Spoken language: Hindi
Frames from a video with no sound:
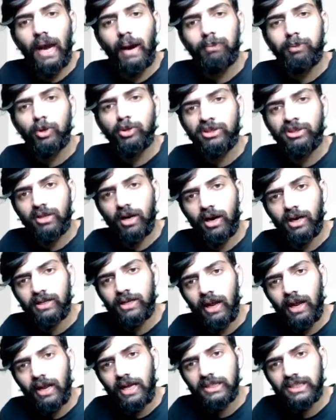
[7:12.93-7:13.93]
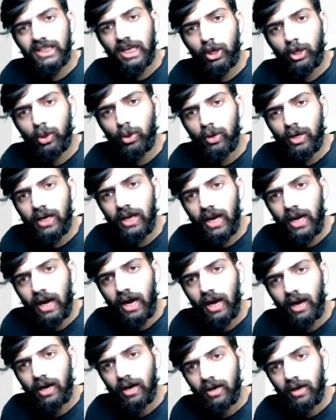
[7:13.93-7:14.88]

आप टू सर्टन एज तक ग्रो करेगा